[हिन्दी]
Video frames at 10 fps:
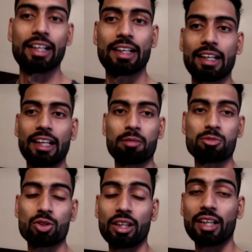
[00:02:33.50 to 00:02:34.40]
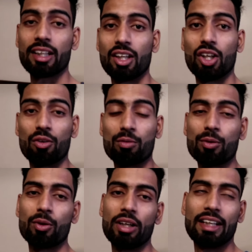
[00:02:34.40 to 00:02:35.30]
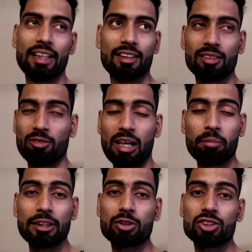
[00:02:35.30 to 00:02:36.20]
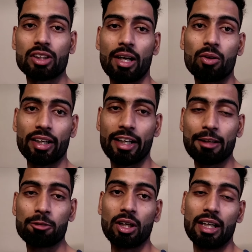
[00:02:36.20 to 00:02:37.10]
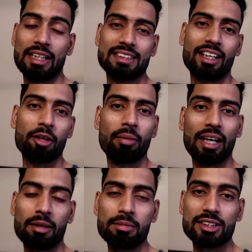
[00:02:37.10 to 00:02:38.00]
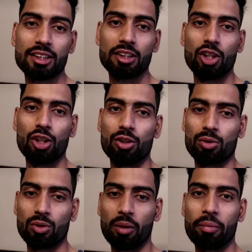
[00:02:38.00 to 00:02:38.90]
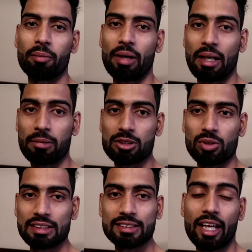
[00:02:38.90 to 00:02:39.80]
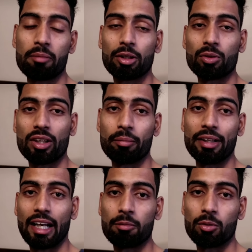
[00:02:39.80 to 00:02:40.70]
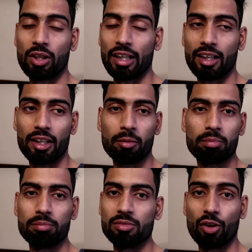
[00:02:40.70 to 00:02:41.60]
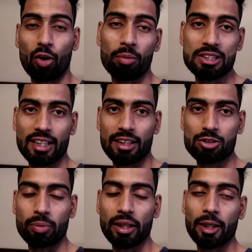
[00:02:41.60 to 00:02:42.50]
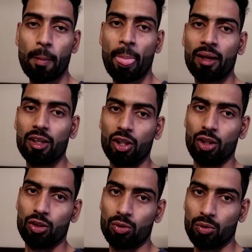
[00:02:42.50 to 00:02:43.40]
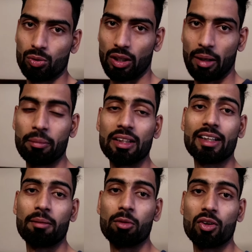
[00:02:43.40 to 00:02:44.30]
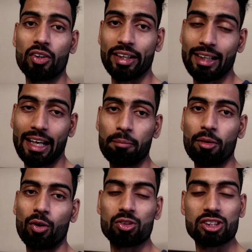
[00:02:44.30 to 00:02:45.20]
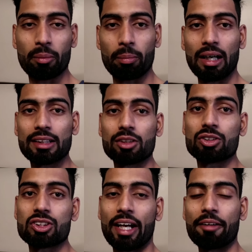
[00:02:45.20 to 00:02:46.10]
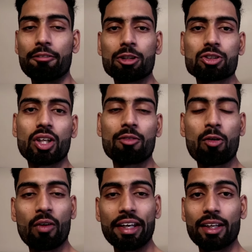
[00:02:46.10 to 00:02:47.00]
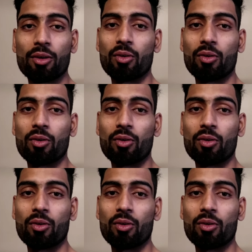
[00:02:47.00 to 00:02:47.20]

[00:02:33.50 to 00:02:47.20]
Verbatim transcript: क्रिएटर कैम्प जो है वो है वहाँ पे जो चेकआउट करना है वो करना है साढ़े बारह बजे तो अभी हमारे पास थोड़ा सा टाइम है क्योंकि अभी टाइम हो रहा है करीब नौ बज रहा है सुबह के तो अब मिलते हैं हम लोग क्रिएटर कैब में और उसके बाद के जो सारे वीडियोज़ होंगे वो वहीं के